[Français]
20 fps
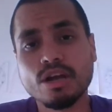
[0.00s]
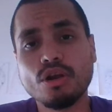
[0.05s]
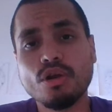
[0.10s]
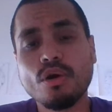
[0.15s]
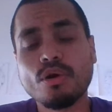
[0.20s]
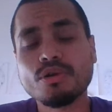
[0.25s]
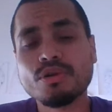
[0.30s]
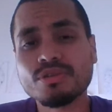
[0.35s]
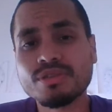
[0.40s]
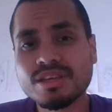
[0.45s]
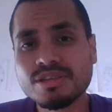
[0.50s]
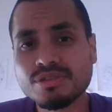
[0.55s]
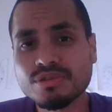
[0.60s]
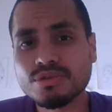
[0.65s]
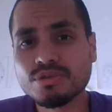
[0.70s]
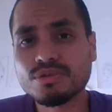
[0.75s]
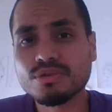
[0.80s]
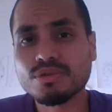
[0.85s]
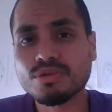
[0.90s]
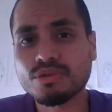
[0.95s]
L'orientation
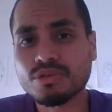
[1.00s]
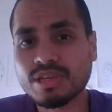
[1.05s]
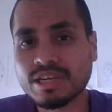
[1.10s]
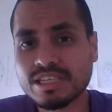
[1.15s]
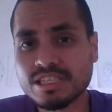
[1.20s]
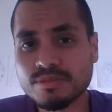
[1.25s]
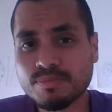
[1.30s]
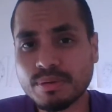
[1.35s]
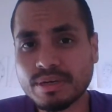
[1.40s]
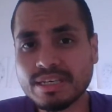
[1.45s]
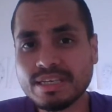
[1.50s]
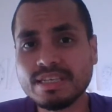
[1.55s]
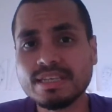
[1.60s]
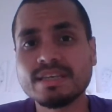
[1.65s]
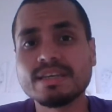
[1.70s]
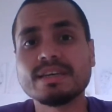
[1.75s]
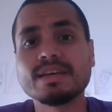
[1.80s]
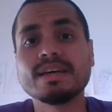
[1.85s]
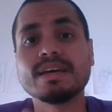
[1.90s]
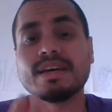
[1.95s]
de notre esprit
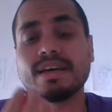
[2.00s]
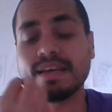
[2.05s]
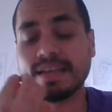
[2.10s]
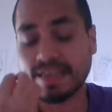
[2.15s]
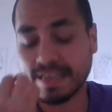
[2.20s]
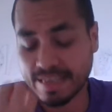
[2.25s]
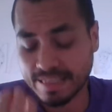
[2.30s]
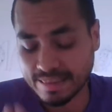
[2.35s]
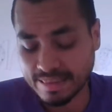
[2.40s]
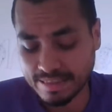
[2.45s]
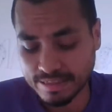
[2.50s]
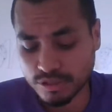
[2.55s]
et